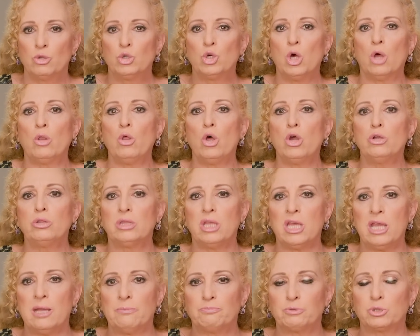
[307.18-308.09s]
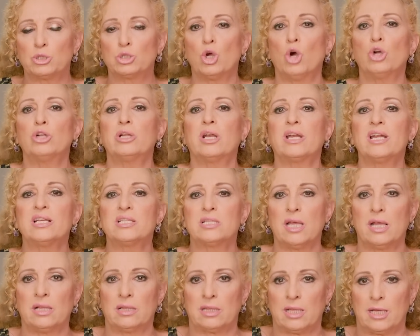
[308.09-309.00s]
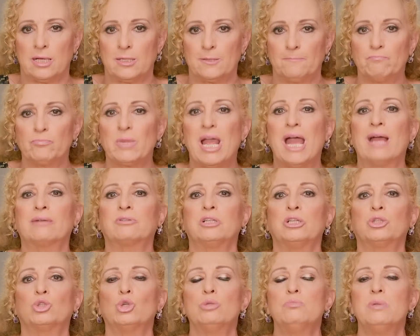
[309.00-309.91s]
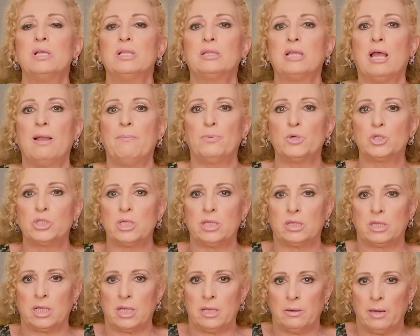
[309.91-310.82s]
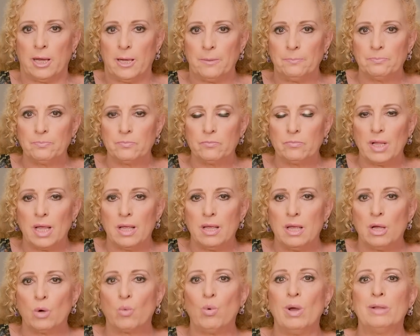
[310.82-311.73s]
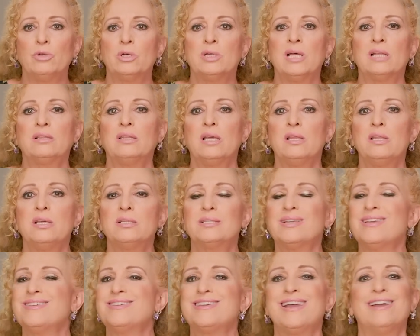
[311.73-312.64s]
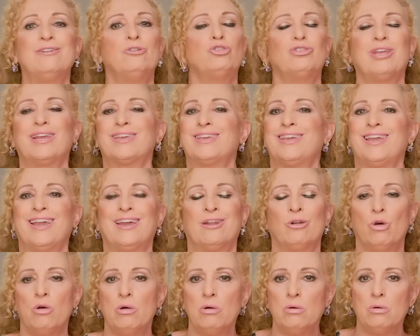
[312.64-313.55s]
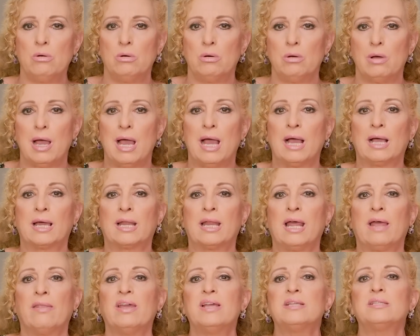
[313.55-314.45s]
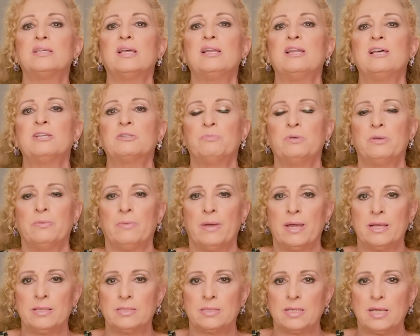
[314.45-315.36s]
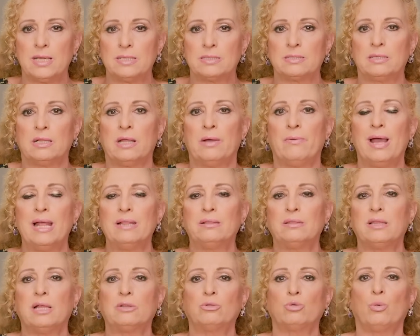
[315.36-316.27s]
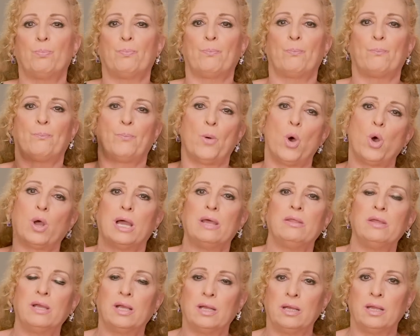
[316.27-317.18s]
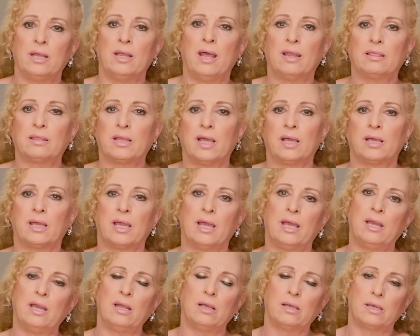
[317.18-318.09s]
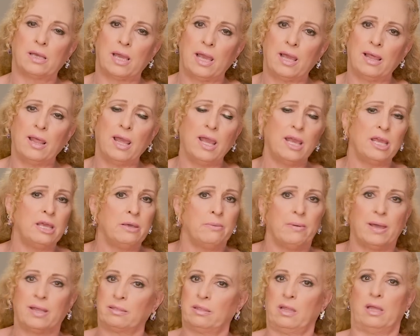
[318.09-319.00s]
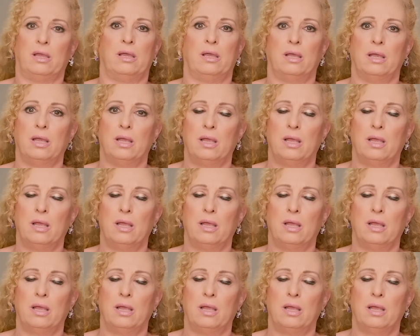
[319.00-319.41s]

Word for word: Yo doy tips, doy receta, actitud mental positiva. Cuando ya te dicen ya no te quiero, agradece las vivencias, levanta tu poca dignidad que quede y vete.